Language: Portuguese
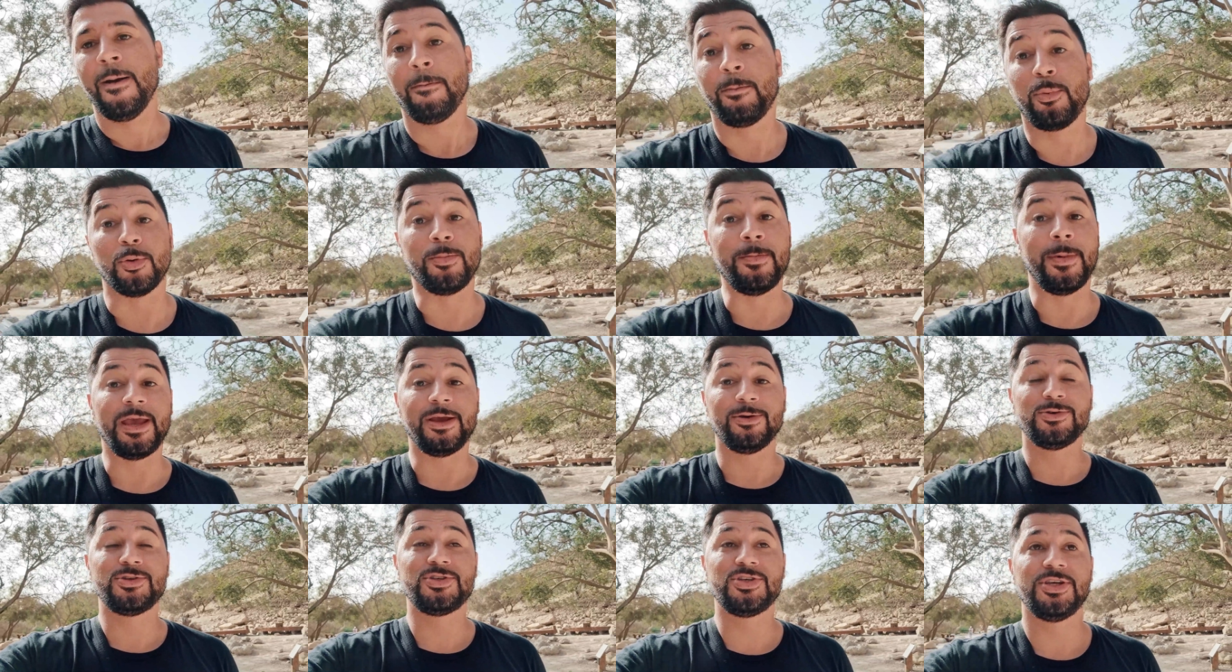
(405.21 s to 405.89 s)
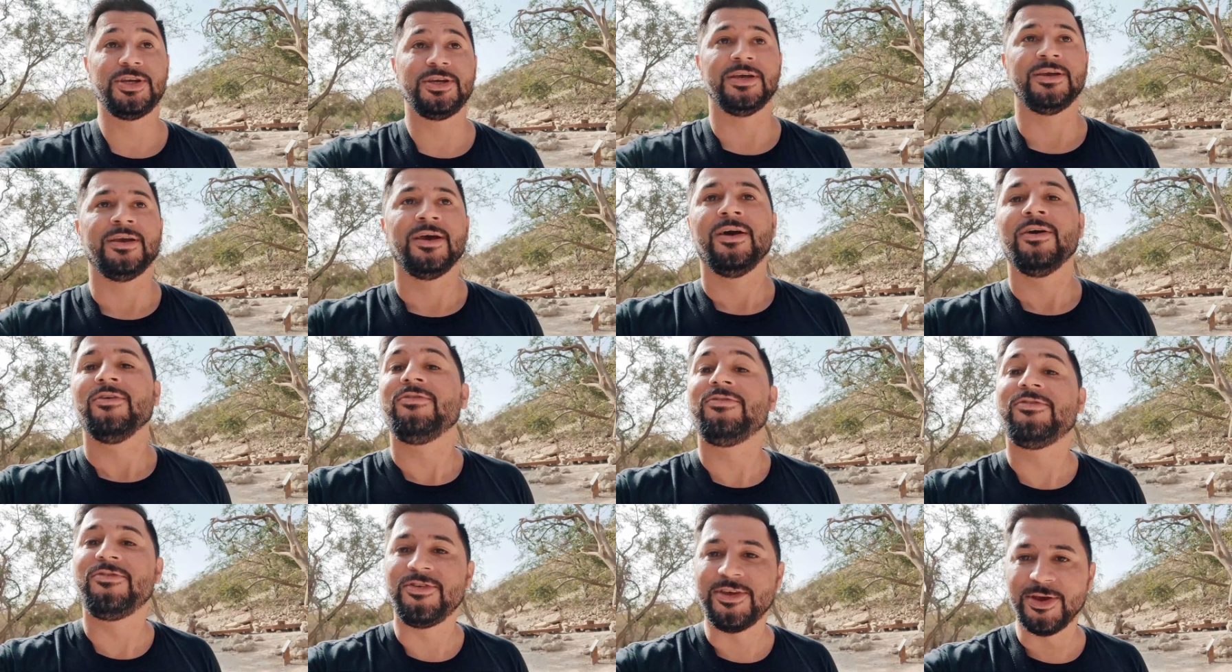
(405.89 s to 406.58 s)
por meio de
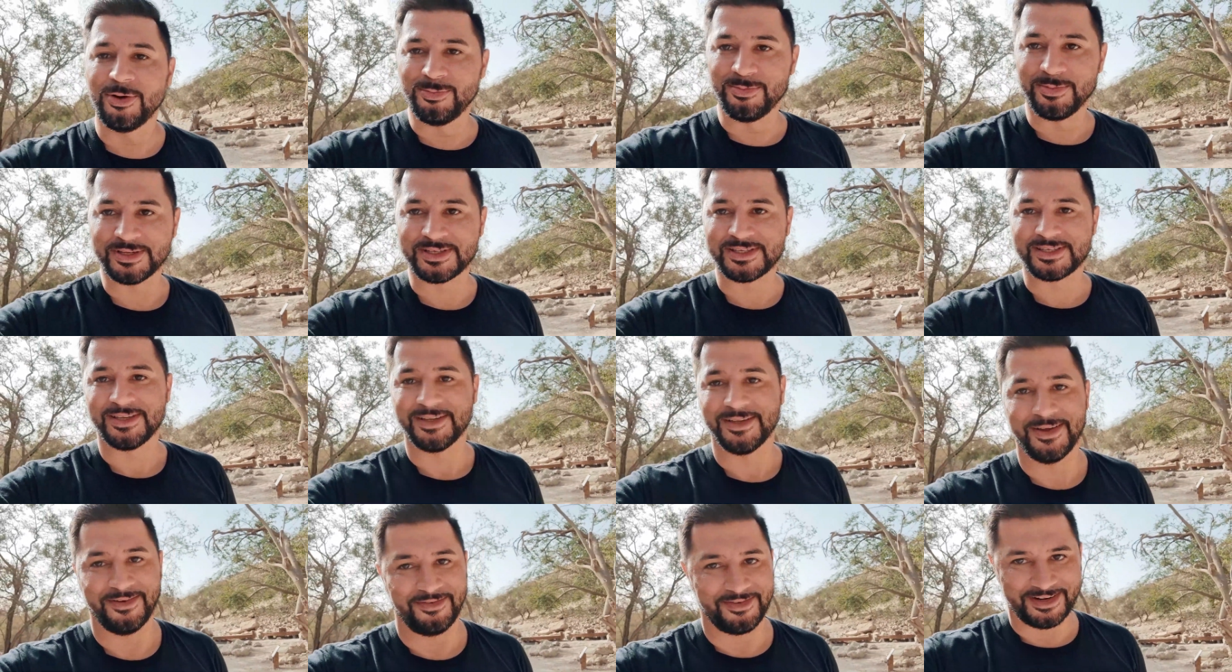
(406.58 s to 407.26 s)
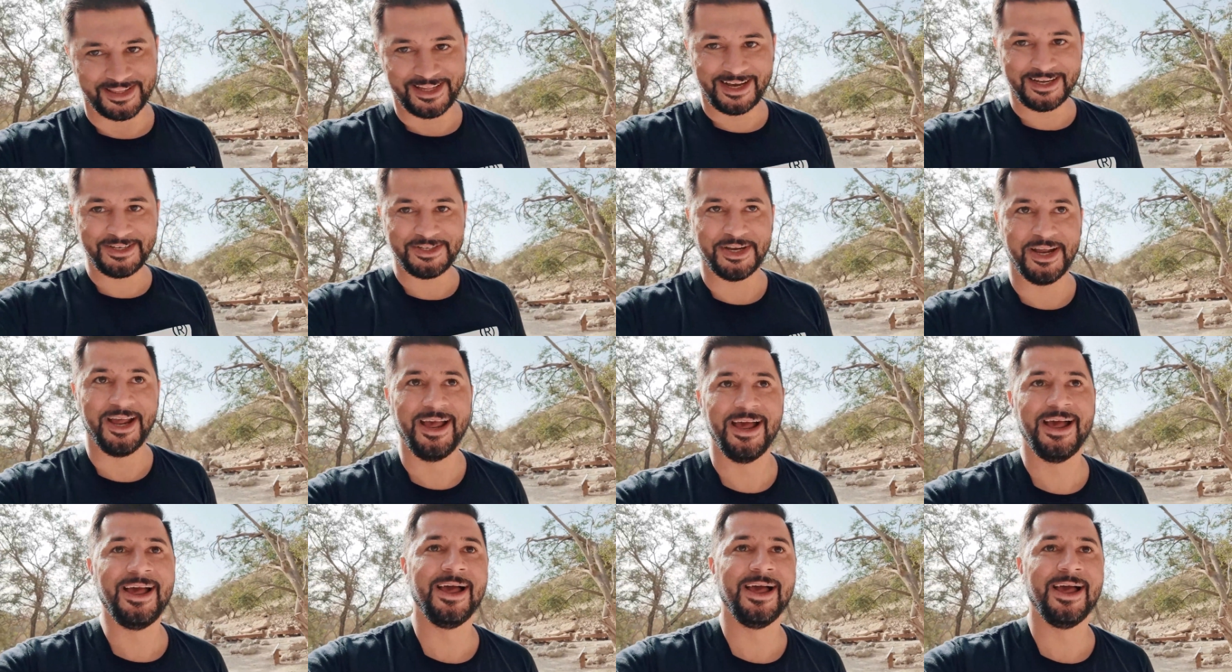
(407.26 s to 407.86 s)
filmes, na é verdade.